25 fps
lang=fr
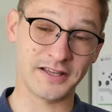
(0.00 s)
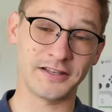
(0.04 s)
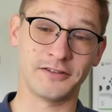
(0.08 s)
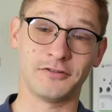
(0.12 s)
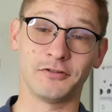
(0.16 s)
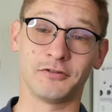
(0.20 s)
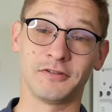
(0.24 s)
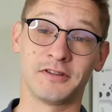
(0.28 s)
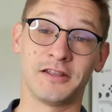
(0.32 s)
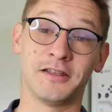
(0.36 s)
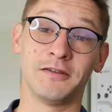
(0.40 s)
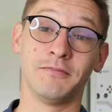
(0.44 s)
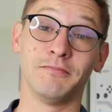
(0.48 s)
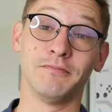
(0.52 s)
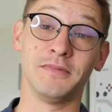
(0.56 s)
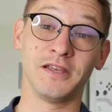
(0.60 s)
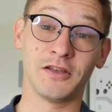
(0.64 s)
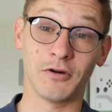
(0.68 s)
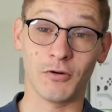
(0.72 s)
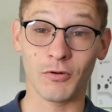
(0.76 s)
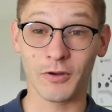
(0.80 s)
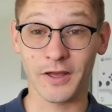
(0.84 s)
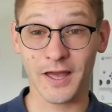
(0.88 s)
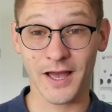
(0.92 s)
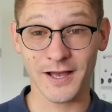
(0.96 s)
sur des
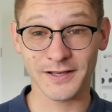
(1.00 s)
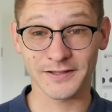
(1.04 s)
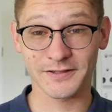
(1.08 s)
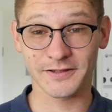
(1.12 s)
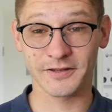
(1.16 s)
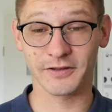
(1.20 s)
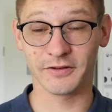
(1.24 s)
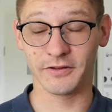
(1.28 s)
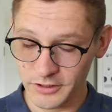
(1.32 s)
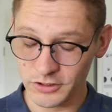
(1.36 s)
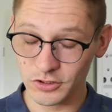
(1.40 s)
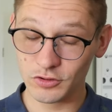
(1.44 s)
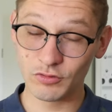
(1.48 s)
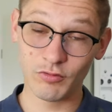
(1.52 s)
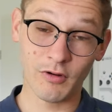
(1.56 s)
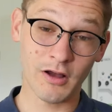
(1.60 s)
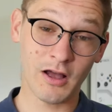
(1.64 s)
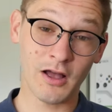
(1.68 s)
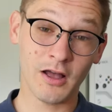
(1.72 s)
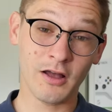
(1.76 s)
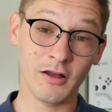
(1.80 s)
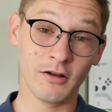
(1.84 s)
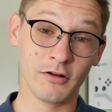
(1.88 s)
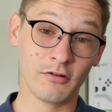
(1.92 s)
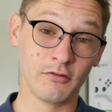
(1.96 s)
micro-casques,
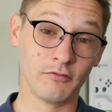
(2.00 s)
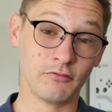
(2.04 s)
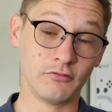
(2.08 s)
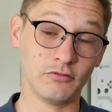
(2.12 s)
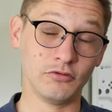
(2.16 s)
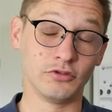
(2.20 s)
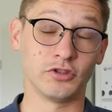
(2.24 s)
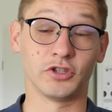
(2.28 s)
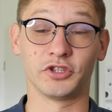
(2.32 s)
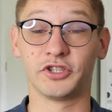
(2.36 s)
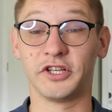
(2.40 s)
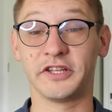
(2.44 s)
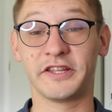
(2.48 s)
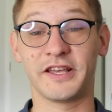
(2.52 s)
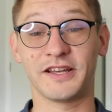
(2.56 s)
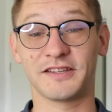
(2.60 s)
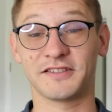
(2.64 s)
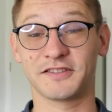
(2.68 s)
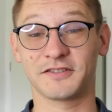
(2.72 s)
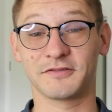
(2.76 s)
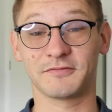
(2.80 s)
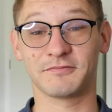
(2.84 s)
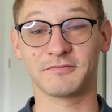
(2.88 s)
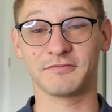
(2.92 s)
soit vous changez de casque.